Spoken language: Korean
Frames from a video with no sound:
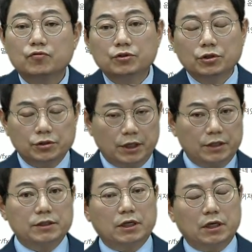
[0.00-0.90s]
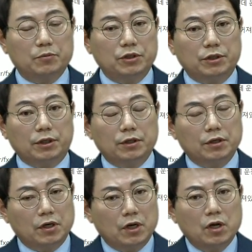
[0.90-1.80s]
운전석에 있던 사람이
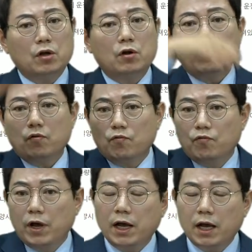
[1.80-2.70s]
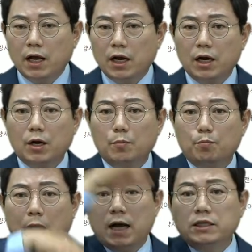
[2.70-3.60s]
왜
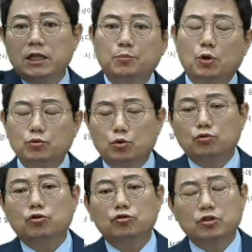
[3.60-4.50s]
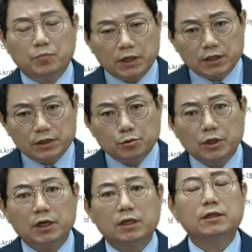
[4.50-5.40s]
반대편 조석 뒷바퀴
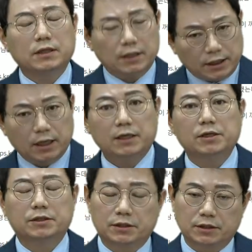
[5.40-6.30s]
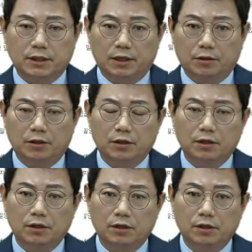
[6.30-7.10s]
쪽에 다리가 깔려 있었을까요?